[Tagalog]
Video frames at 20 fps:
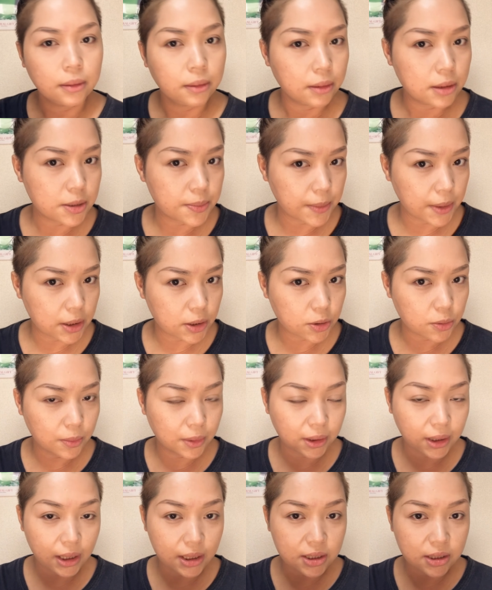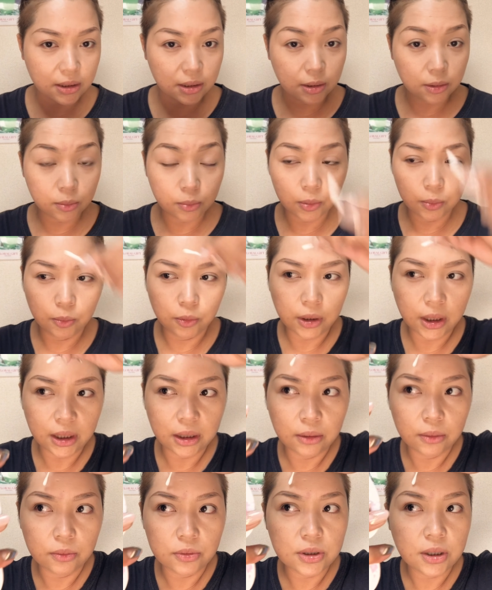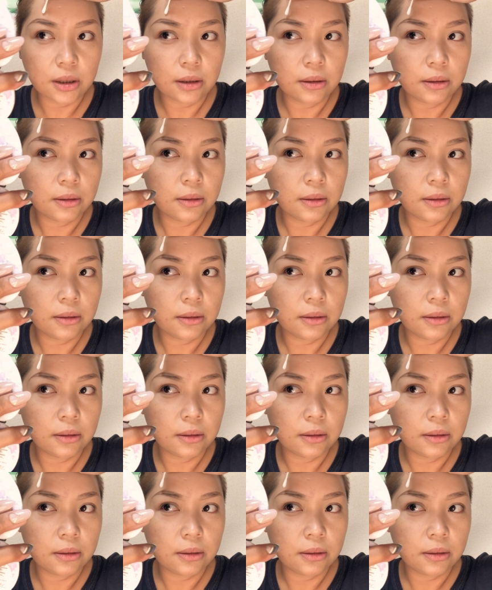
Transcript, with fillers: Mas medyo mataas siya dito. Buburahin ko siya.